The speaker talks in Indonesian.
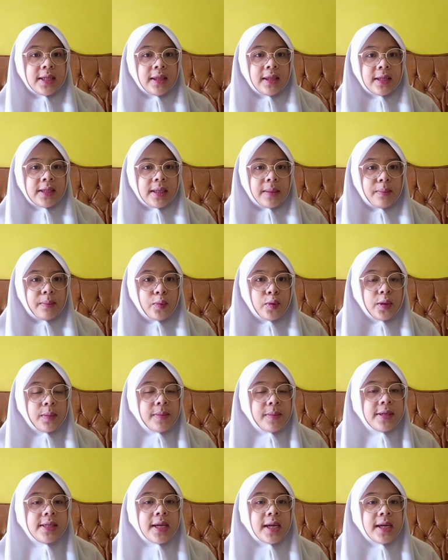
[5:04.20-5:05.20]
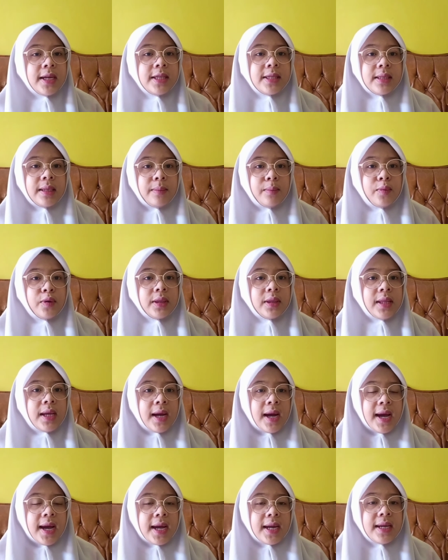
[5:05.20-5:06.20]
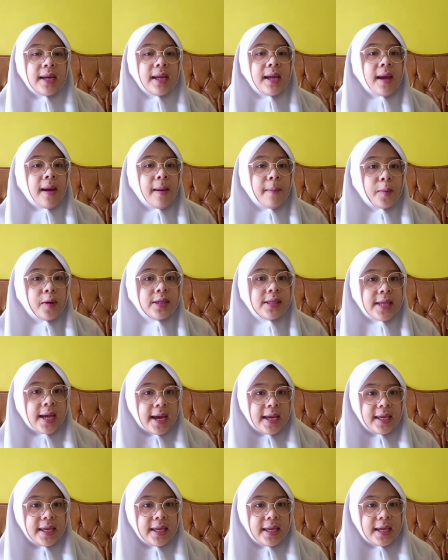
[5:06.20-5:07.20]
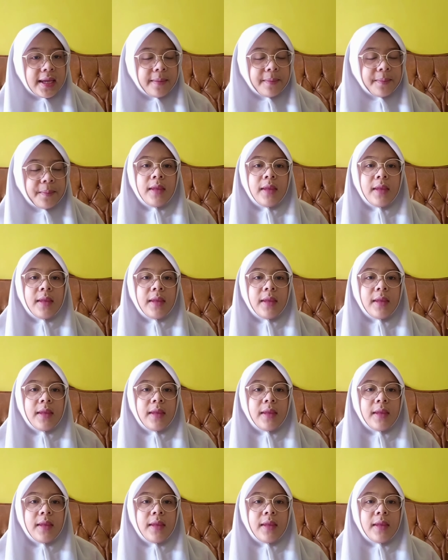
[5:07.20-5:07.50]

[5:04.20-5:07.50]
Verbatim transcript: tersebut bisa disebut dengan mozaik.